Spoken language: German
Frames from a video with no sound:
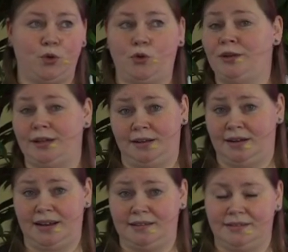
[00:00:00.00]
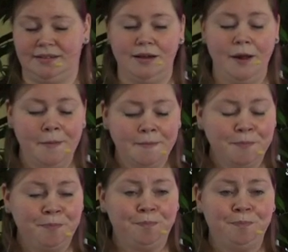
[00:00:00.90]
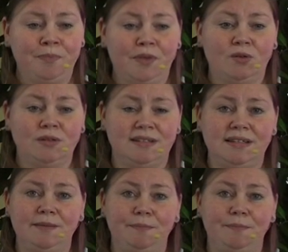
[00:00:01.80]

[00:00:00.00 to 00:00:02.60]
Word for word: Königinkatze. Mm, und sie